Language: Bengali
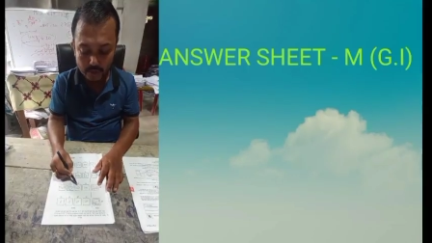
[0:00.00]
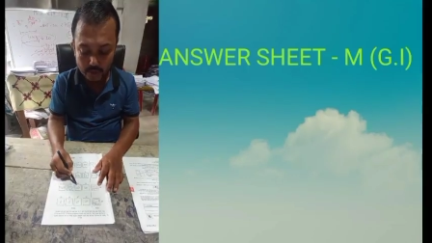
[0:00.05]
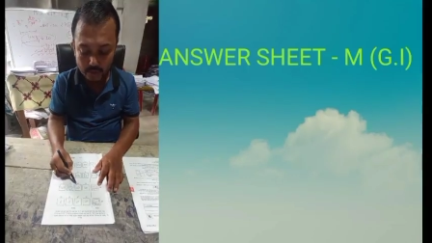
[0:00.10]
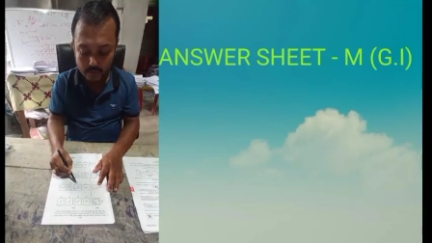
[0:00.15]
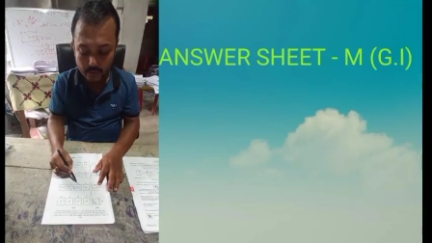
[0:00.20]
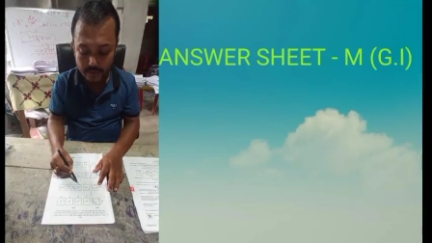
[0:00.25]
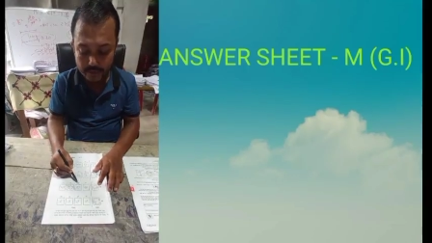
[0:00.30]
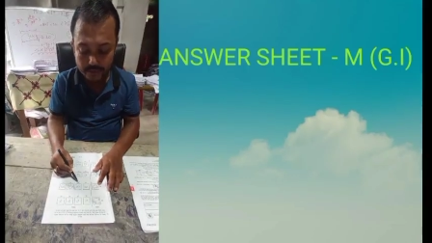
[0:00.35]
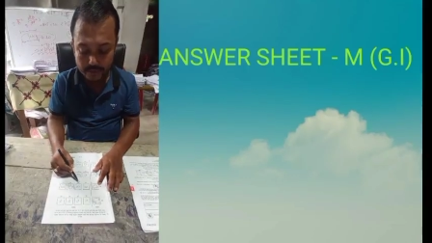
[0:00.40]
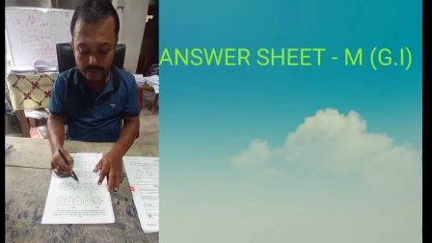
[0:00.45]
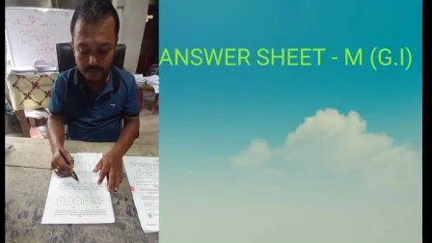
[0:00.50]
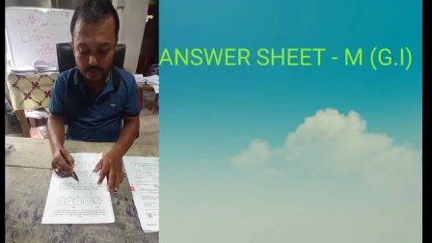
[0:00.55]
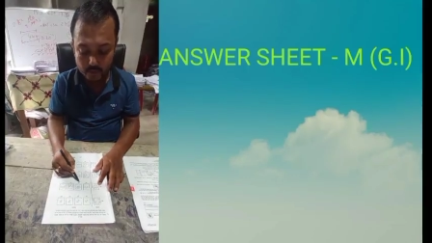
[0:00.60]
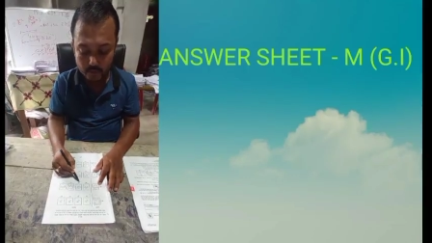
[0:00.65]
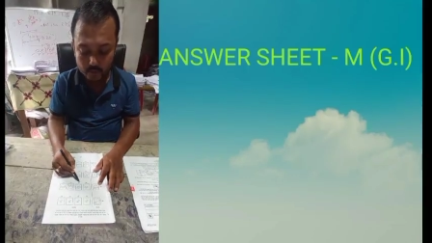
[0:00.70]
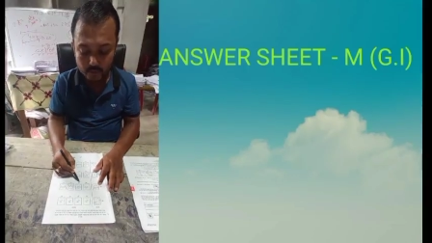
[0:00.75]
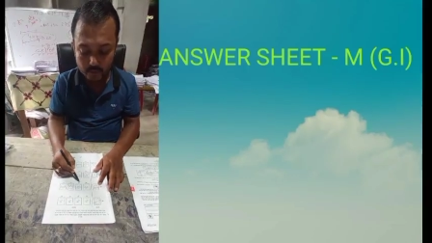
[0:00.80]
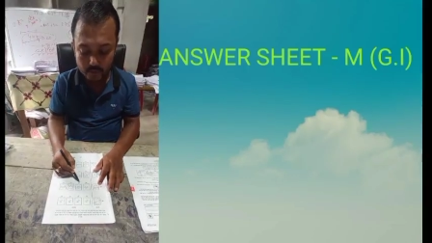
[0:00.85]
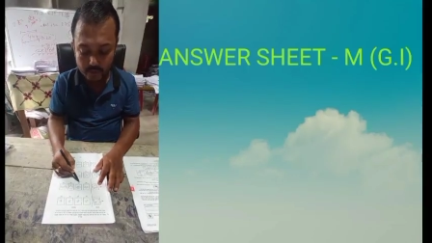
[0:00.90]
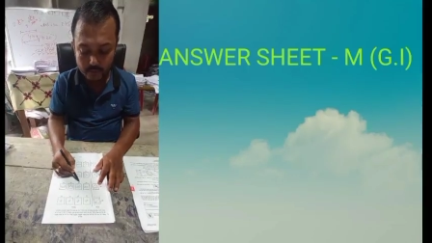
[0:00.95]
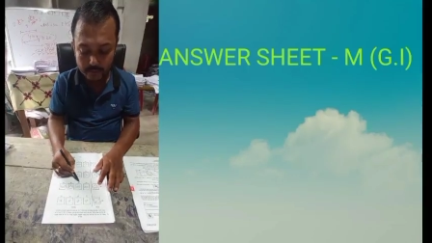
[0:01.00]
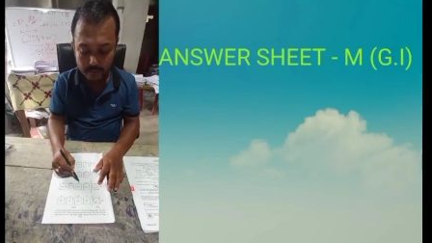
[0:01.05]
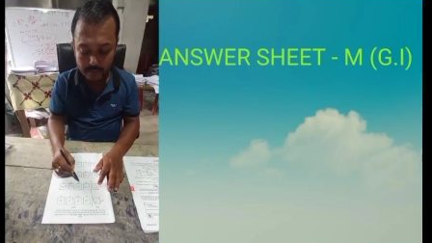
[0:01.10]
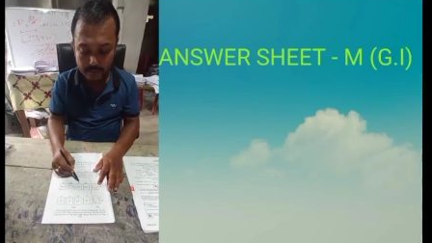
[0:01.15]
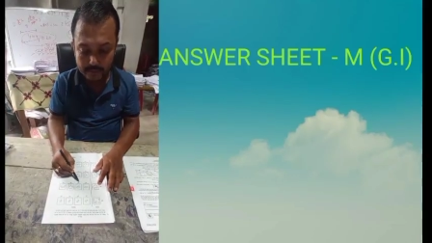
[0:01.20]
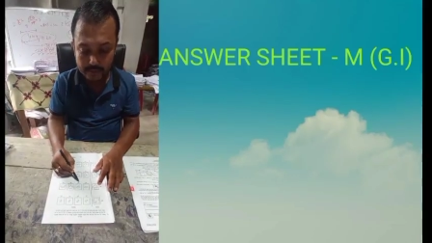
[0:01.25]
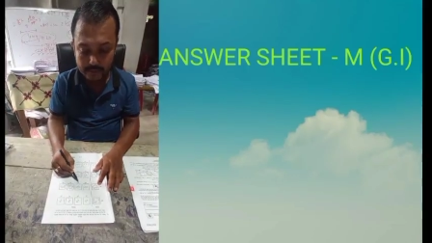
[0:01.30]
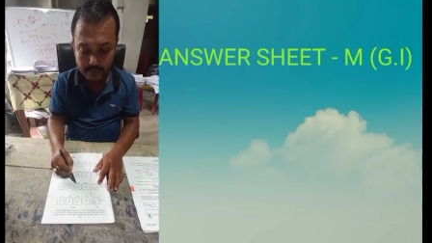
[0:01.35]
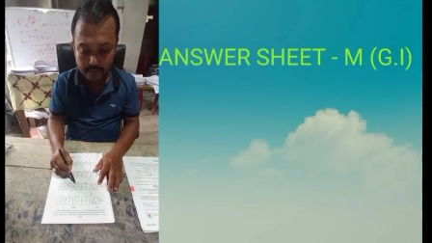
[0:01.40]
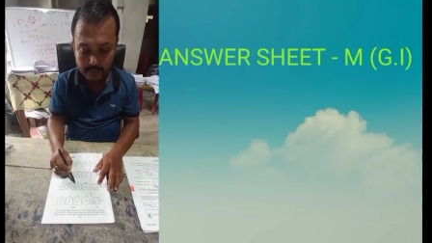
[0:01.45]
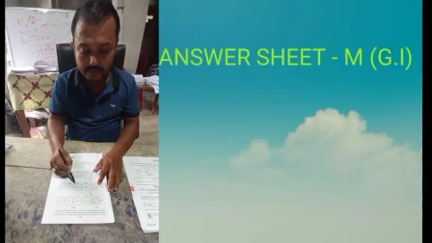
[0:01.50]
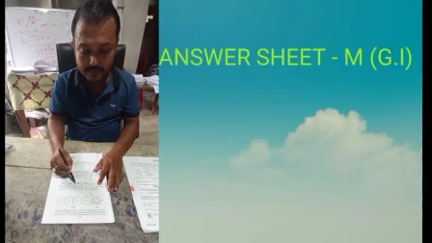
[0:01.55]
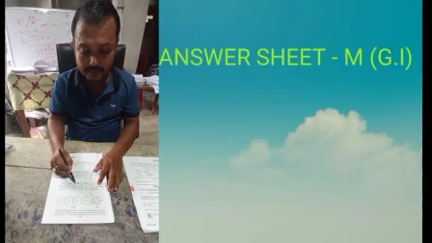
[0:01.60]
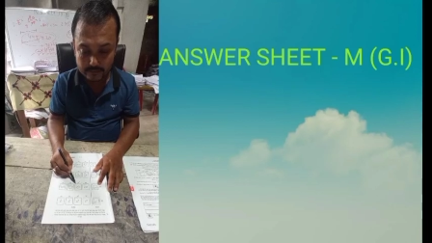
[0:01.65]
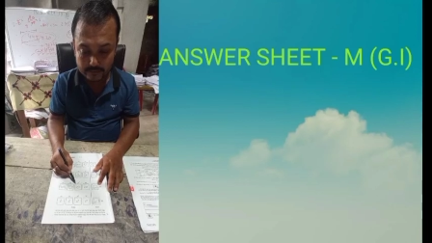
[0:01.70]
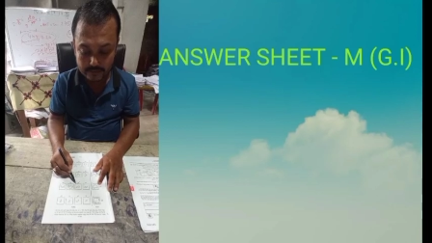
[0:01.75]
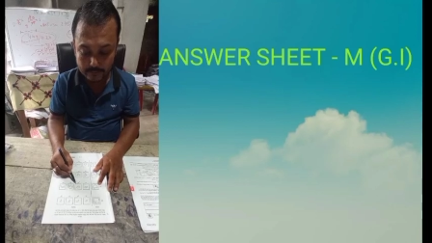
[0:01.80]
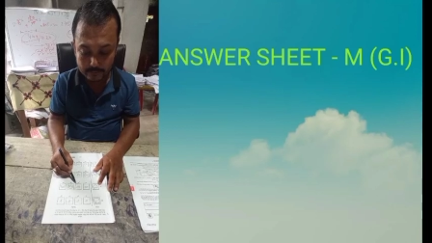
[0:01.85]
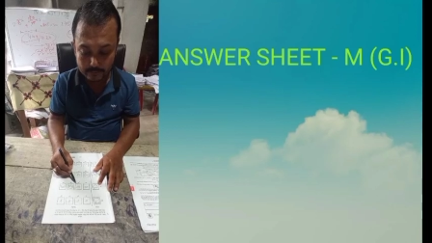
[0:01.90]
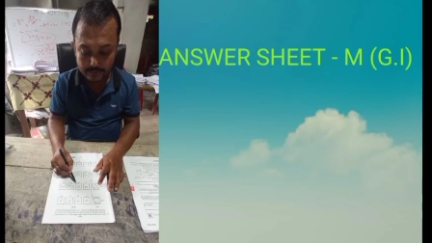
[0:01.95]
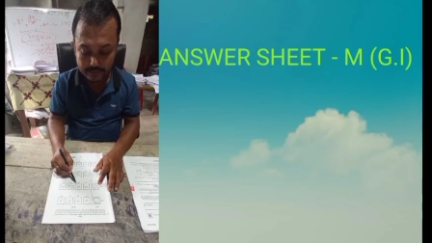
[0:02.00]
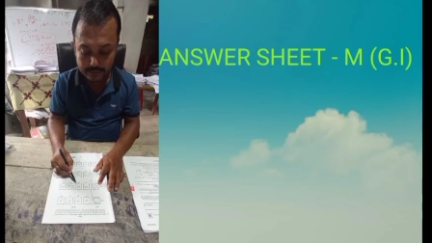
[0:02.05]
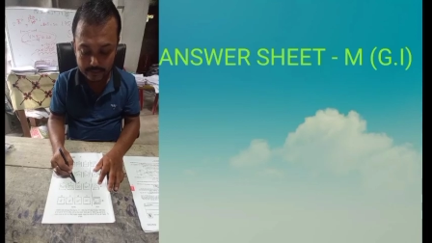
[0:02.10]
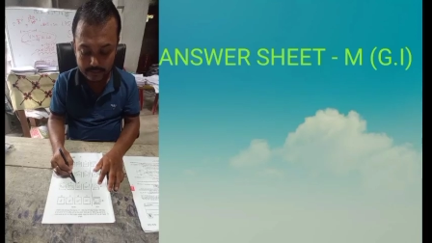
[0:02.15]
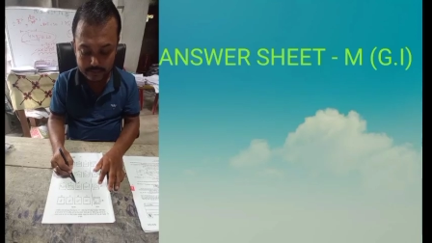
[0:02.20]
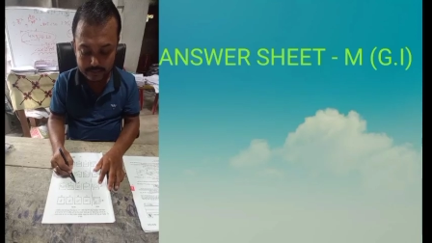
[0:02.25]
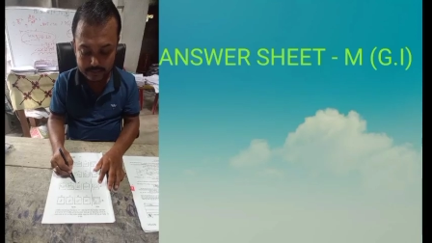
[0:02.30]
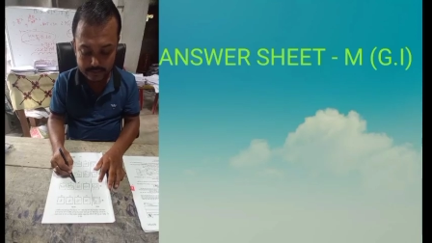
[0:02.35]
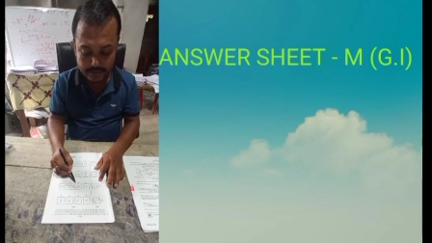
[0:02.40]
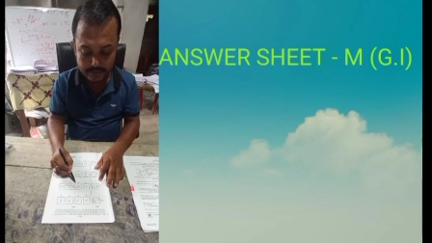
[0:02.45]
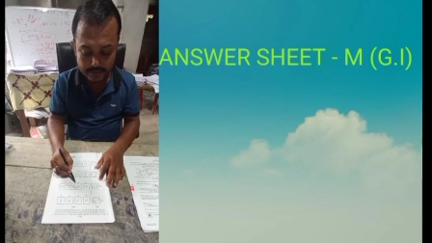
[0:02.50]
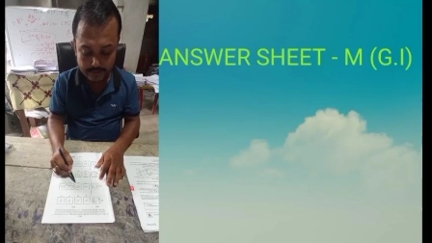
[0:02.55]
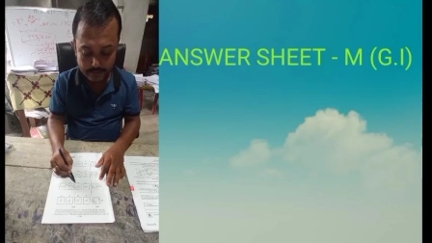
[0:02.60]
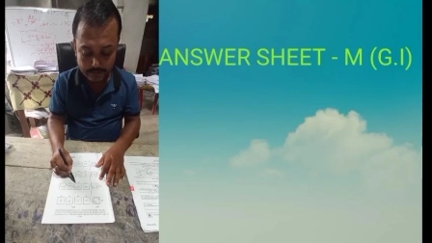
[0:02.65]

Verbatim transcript: টোয়েন্টি টুতেও আমার কী আসলো অ্যান্সার বি আসছে